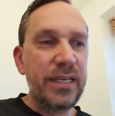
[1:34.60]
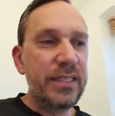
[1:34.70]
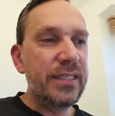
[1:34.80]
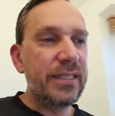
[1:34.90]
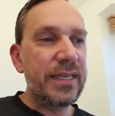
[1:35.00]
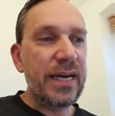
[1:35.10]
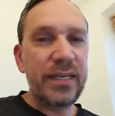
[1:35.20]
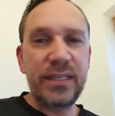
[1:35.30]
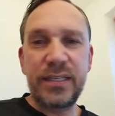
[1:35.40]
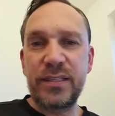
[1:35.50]
diese
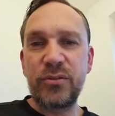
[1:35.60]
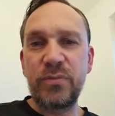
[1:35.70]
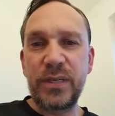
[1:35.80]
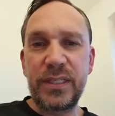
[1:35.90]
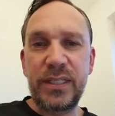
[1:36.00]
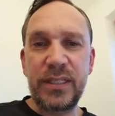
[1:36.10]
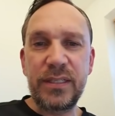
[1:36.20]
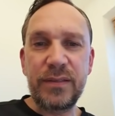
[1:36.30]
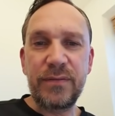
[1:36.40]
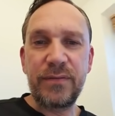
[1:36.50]
Nachricht über die,
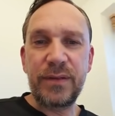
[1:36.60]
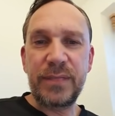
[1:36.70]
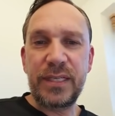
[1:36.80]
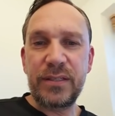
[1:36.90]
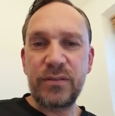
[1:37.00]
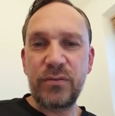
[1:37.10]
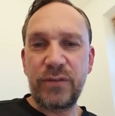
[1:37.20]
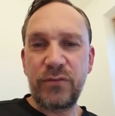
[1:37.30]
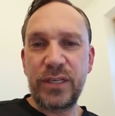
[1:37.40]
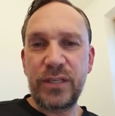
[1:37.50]
äh, mit der,
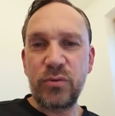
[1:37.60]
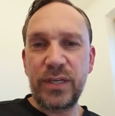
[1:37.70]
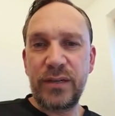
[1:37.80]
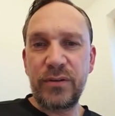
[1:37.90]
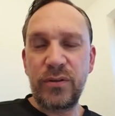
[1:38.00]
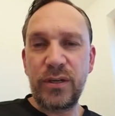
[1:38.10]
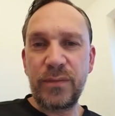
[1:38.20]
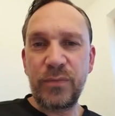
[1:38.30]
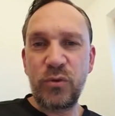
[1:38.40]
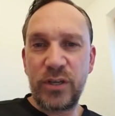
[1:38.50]
oder von der sogenannten
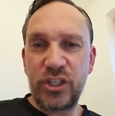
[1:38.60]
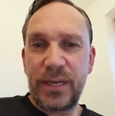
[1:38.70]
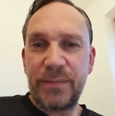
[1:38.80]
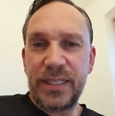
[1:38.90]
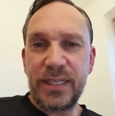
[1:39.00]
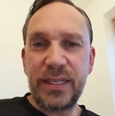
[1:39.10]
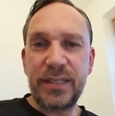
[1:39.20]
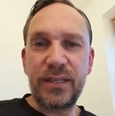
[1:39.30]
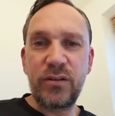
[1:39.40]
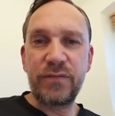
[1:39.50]
ähm,
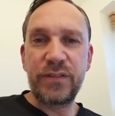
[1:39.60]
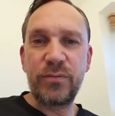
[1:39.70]
Übersterblichkeit auf.